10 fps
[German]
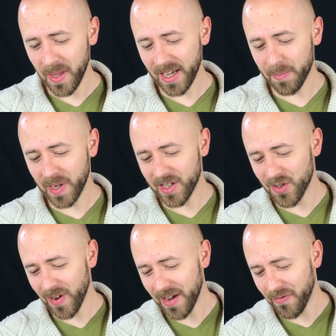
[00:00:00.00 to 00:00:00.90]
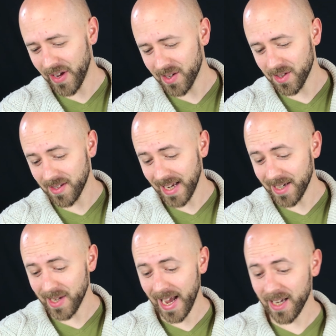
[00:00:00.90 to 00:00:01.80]
Kapitel 2, Vers
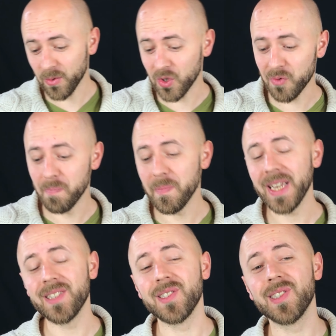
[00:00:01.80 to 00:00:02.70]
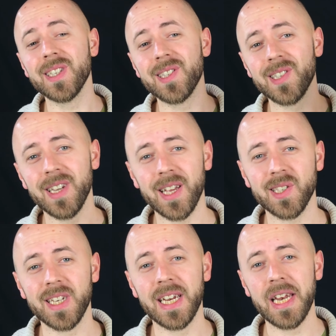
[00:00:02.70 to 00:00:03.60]
6. Er hat uns mitsitzen
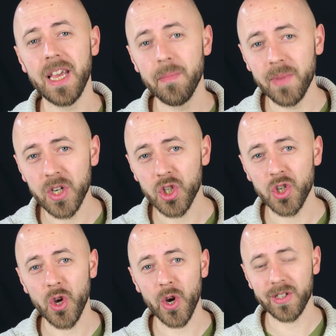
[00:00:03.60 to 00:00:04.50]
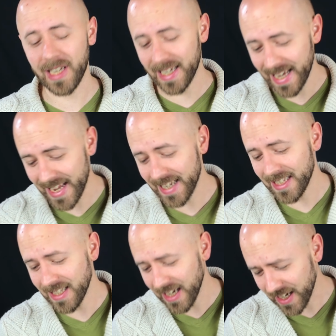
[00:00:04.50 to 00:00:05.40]
lassen in den himmlischen Örtern
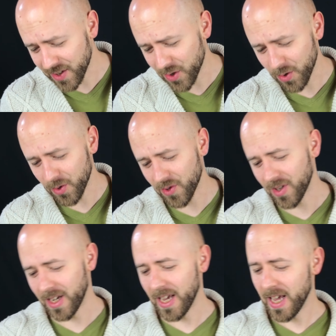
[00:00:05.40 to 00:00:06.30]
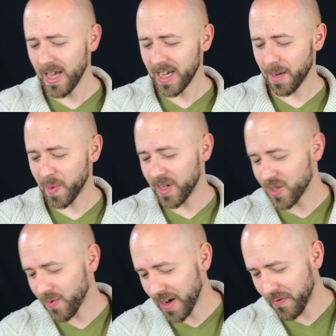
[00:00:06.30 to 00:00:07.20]
in Christus. Kapitel
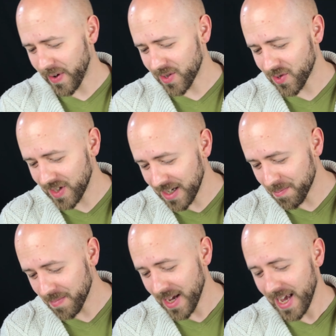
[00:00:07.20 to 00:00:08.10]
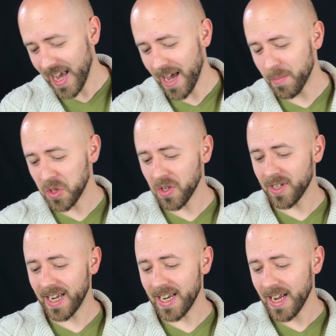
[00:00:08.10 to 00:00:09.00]
2, Vers 7. Er möchte
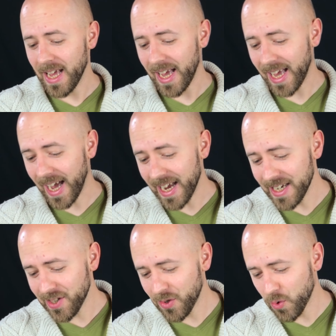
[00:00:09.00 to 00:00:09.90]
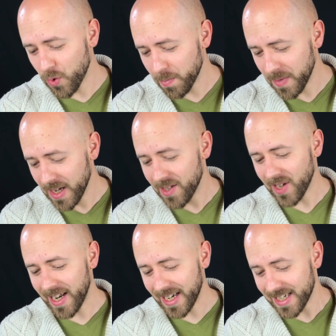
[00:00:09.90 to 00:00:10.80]
den Reichtum
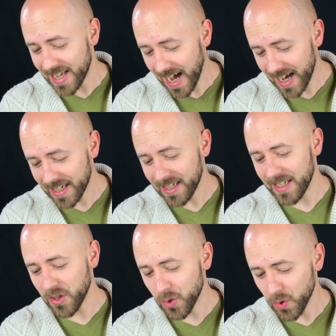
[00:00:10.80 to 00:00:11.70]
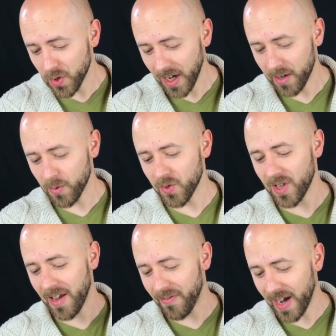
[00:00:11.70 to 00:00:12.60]
seiner Gnade in Güte an uns
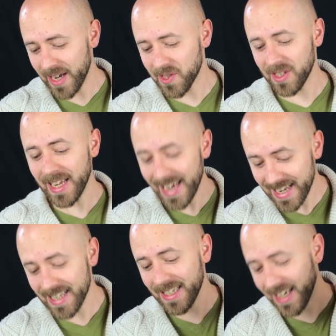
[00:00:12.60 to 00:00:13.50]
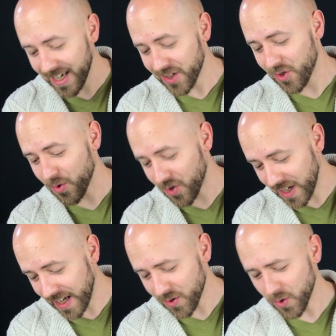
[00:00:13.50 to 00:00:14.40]
erweisen in Christus
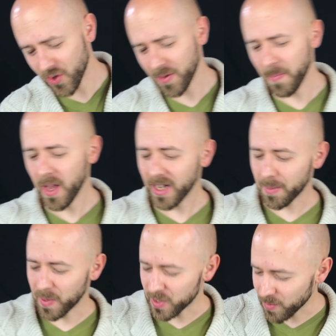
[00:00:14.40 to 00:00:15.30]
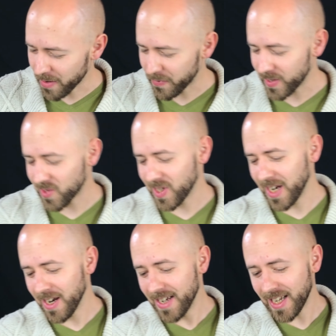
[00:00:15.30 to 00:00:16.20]
Jesus. Kapitel 2, Vers
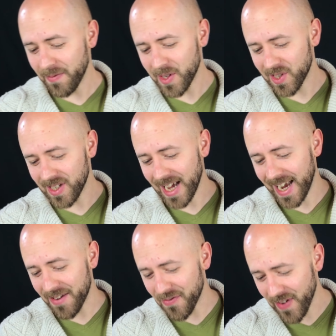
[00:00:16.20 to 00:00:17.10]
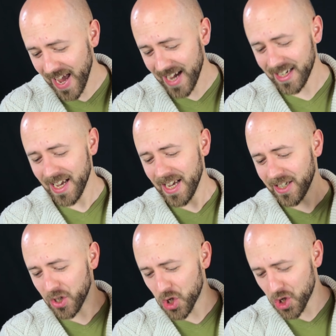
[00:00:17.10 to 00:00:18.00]
10. Denn wir sind ein Werk
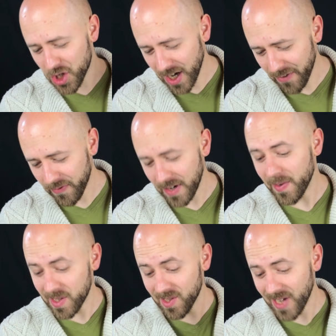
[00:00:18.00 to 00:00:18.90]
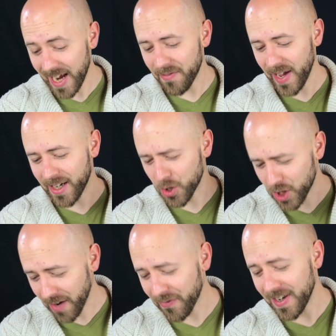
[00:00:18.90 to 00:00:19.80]
geschaffen, denn wir sind sein Werk
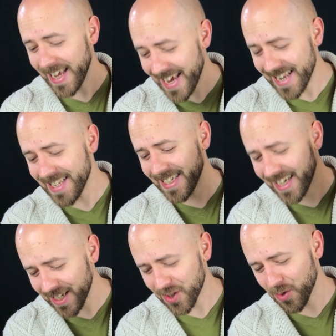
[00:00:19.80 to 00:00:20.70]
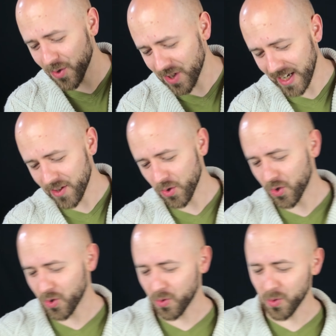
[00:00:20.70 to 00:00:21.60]
geschaffen in Christus
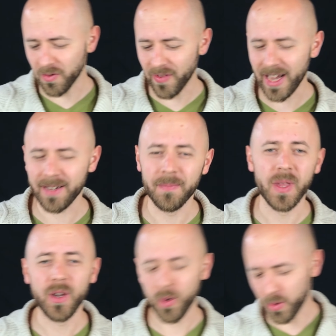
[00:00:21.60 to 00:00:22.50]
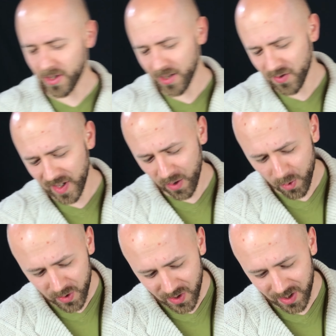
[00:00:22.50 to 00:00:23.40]
Jesus zu guten Werken. Und das
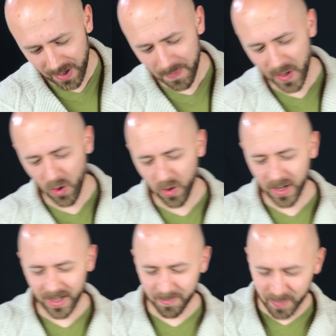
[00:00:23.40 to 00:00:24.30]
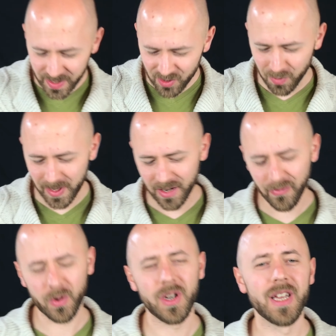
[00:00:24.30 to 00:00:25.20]
wiederholt sich auch bis zum Ende
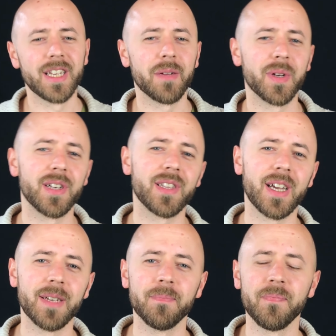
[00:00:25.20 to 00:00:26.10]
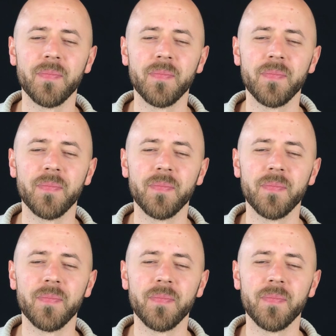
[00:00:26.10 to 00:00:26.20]
von Kapitel 3.